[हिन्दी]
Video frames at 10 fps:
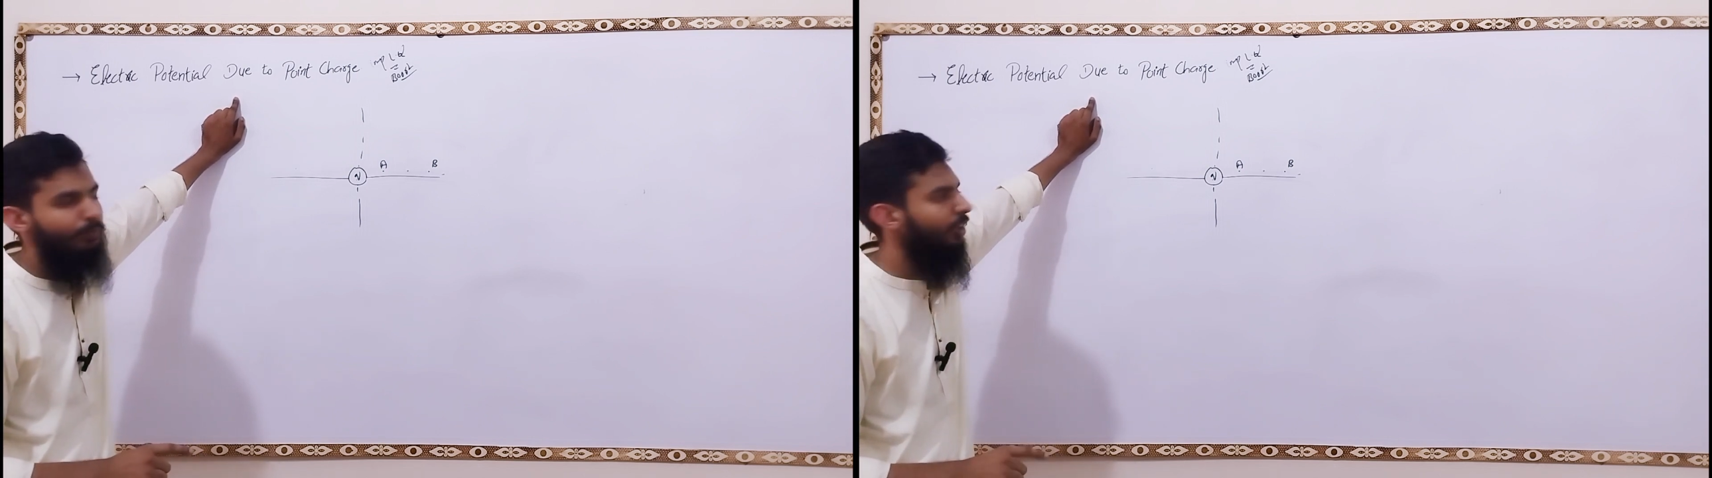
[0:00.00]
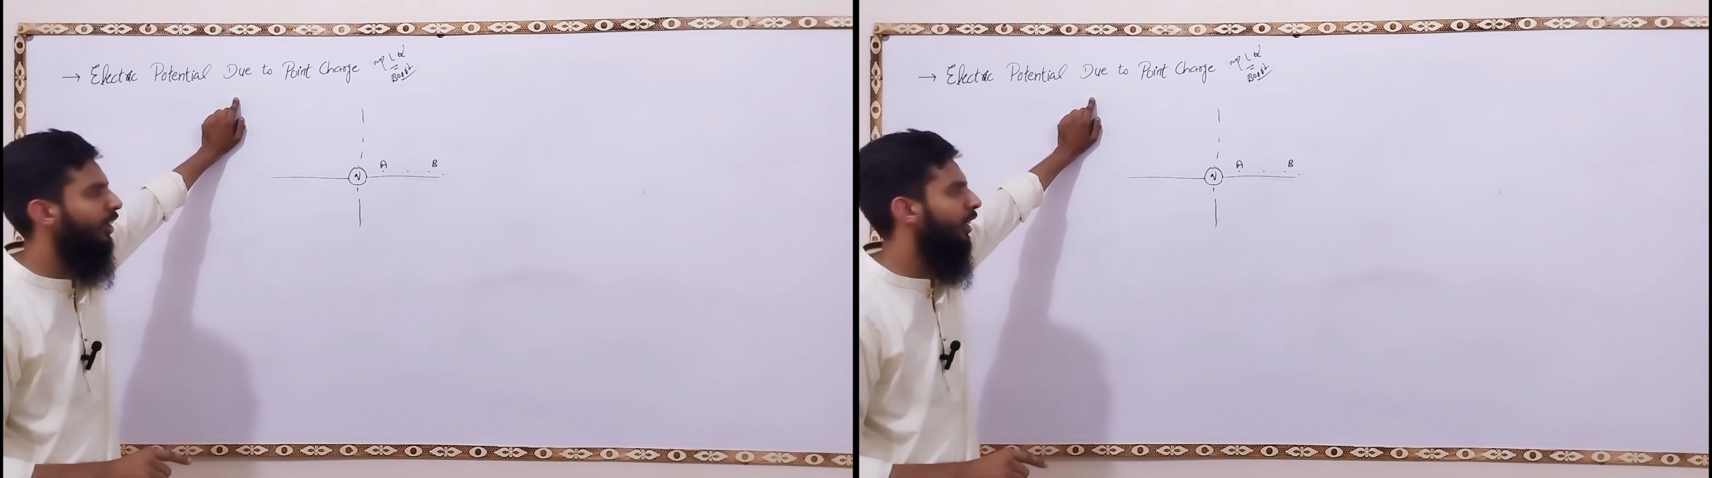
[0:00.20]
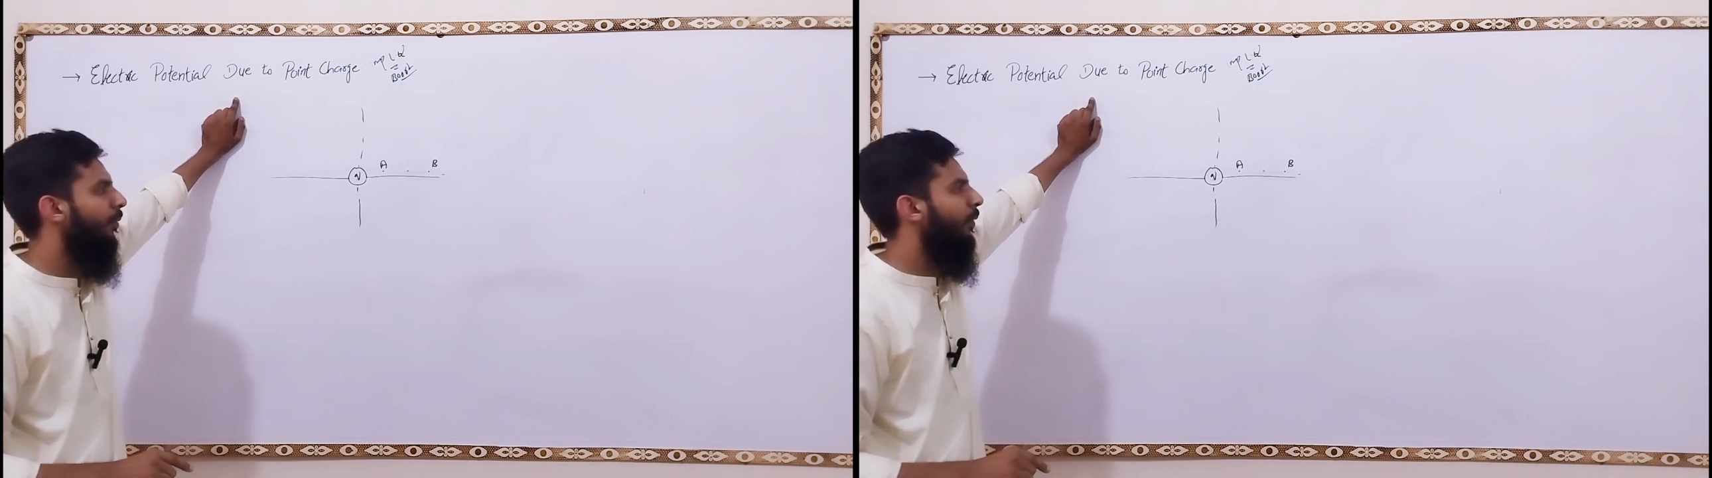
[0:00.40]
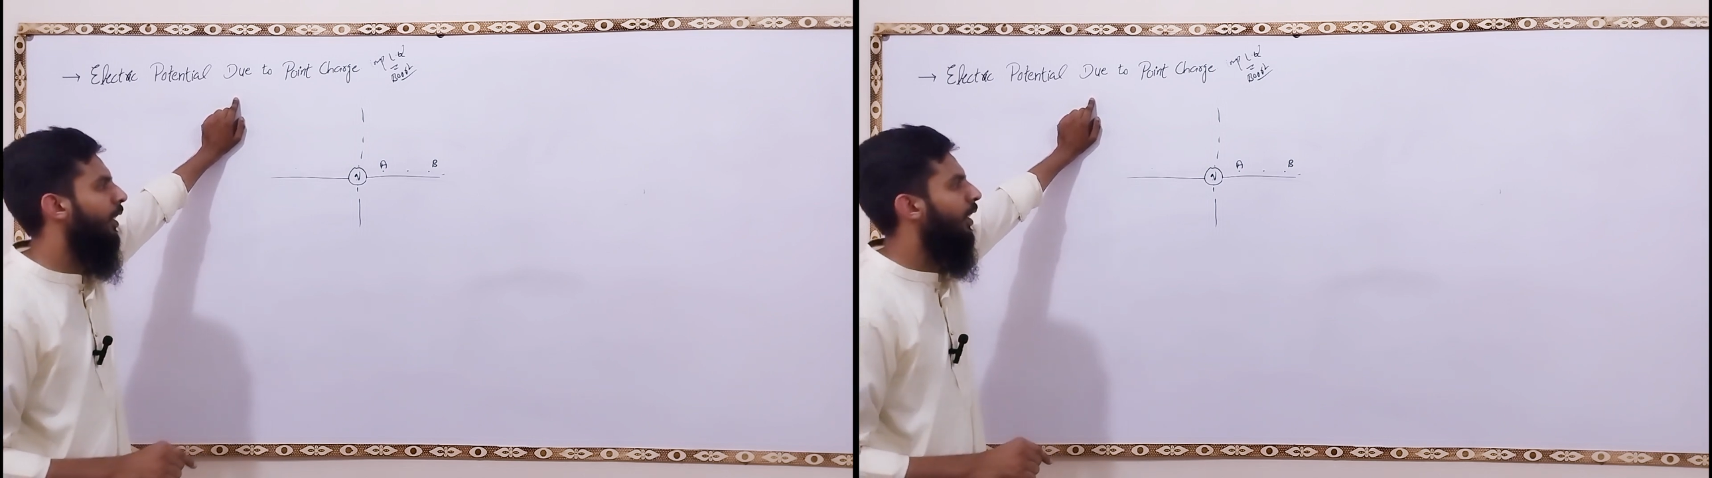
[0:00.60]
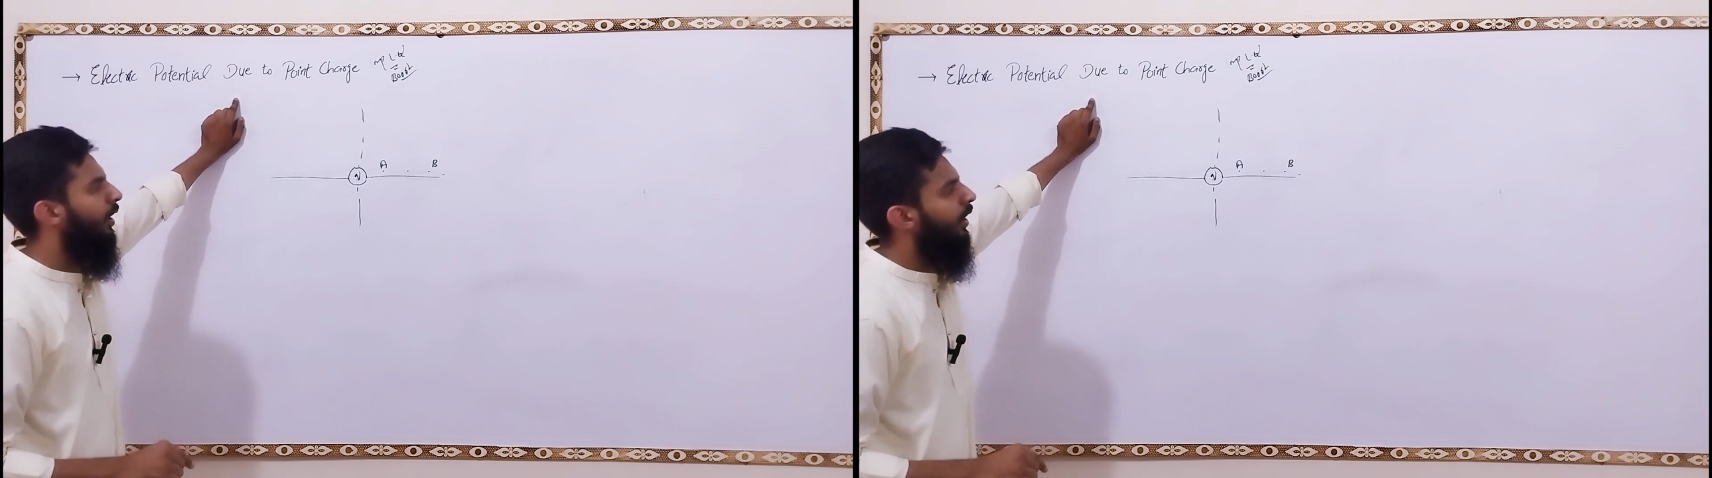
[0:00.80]
ठीक है
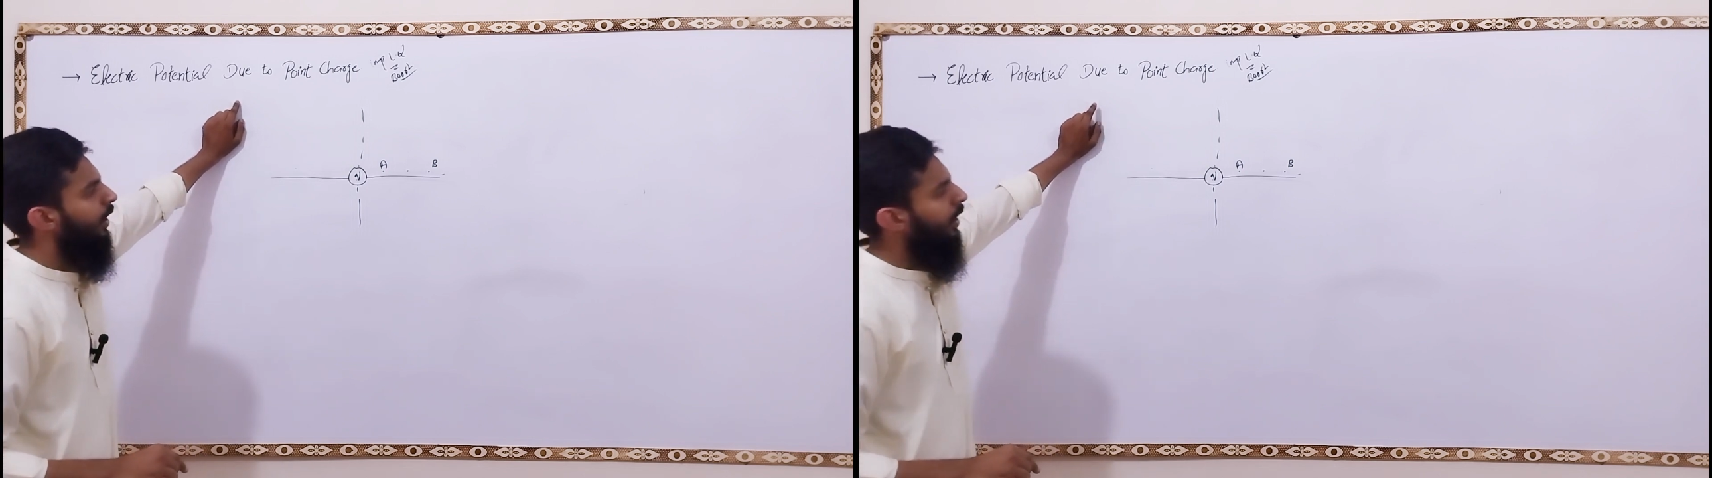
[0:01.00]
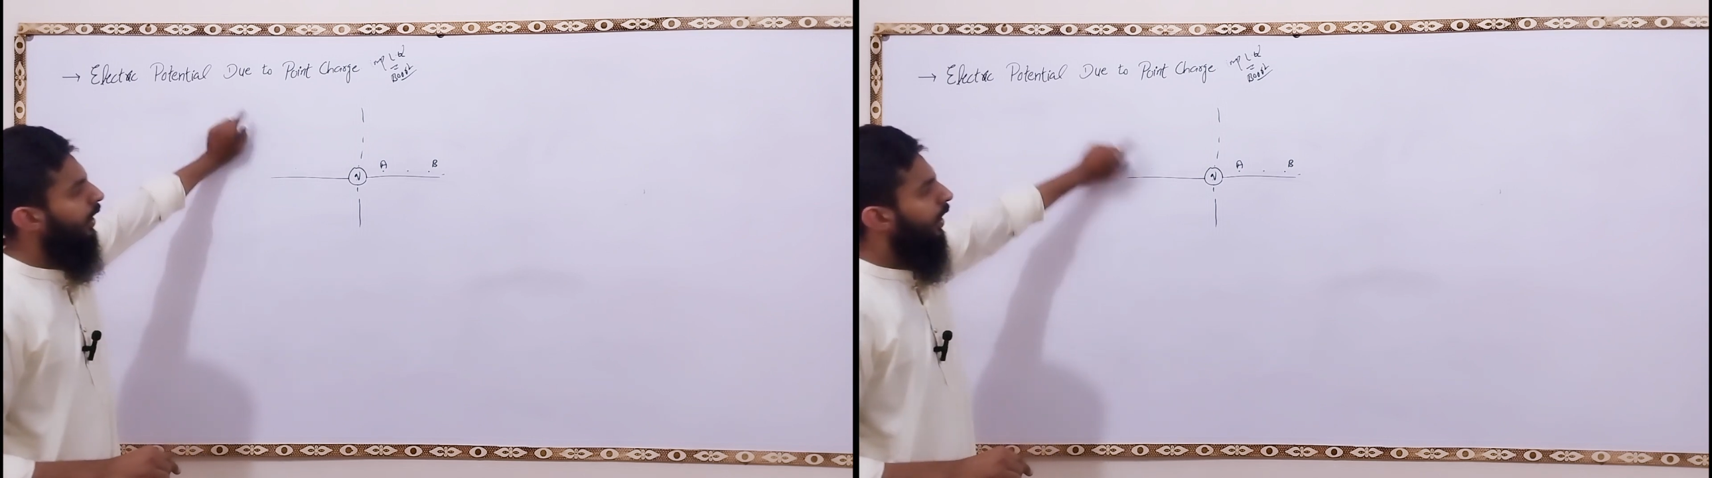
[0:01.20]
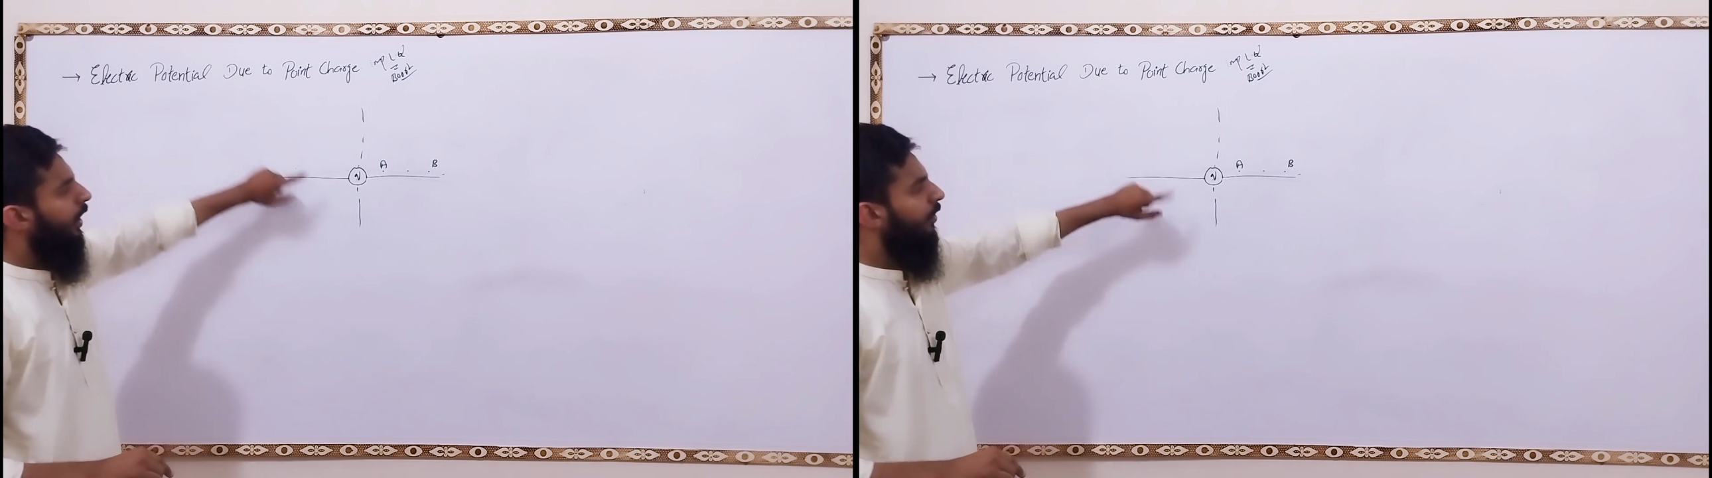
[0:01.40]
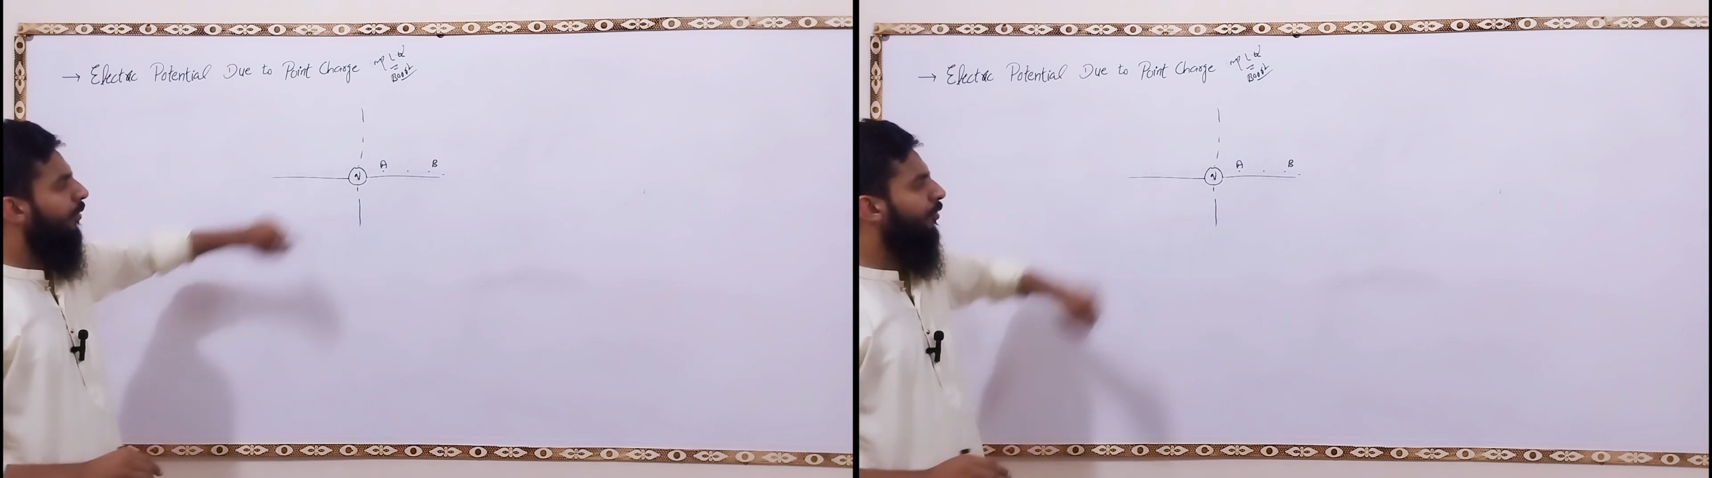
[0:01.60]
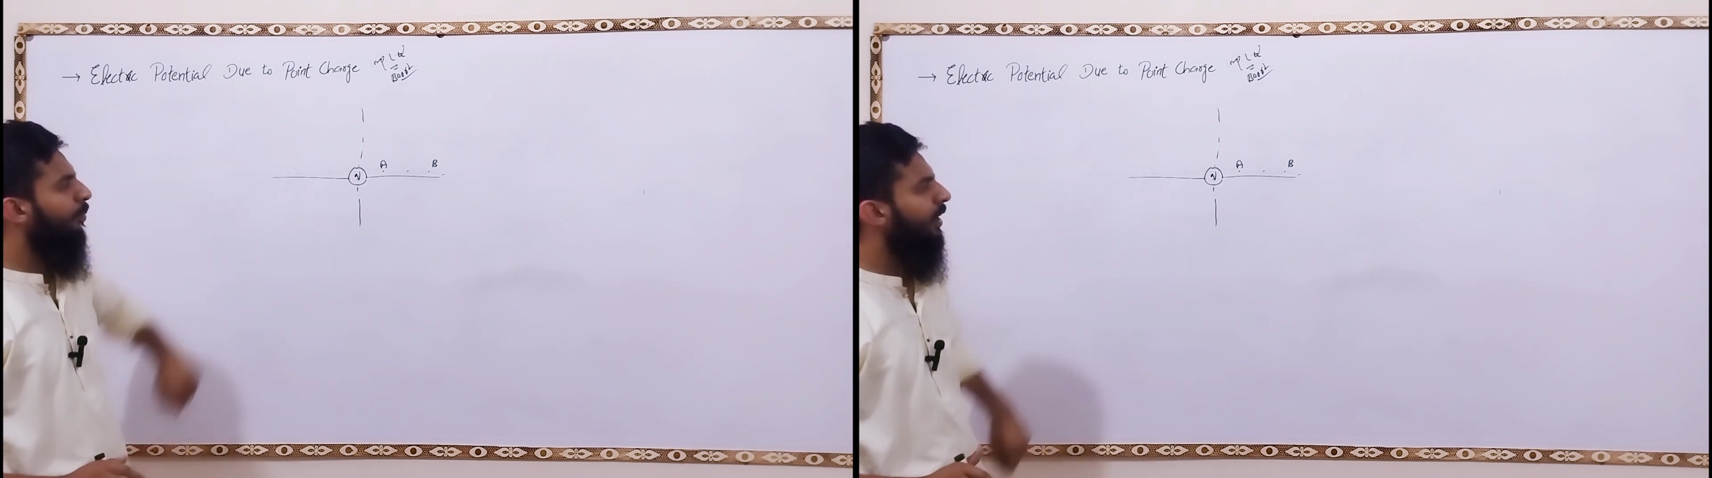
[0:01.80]

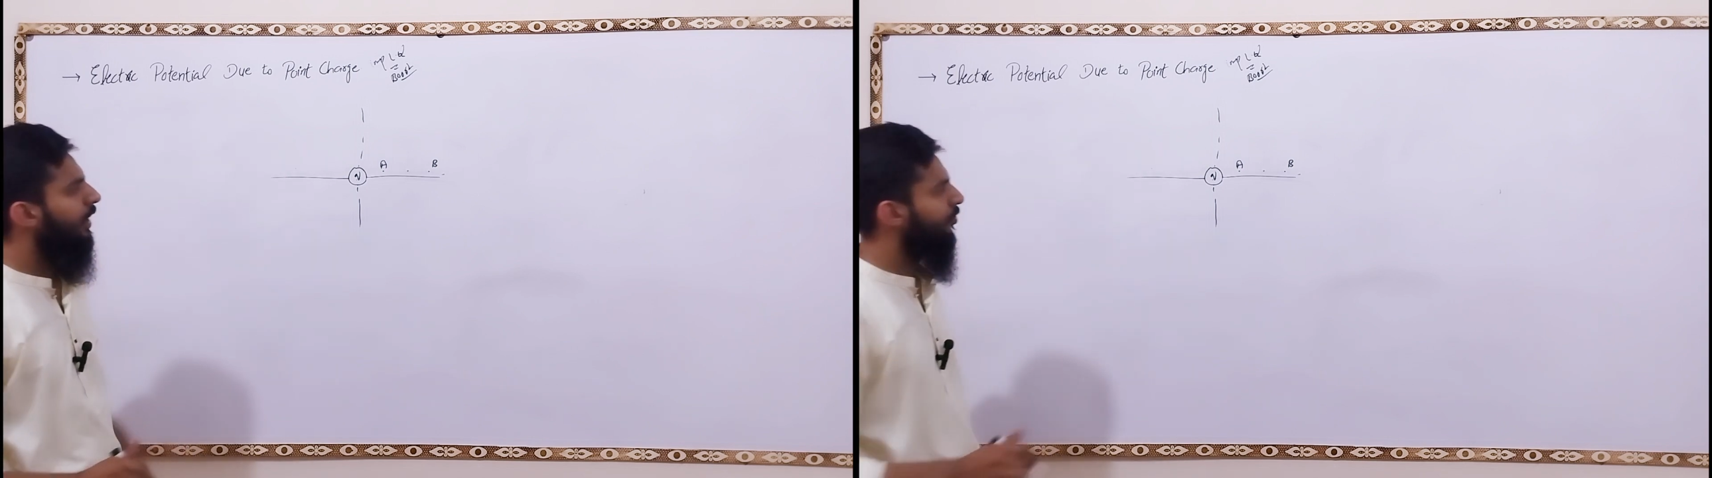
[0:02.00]
सबसे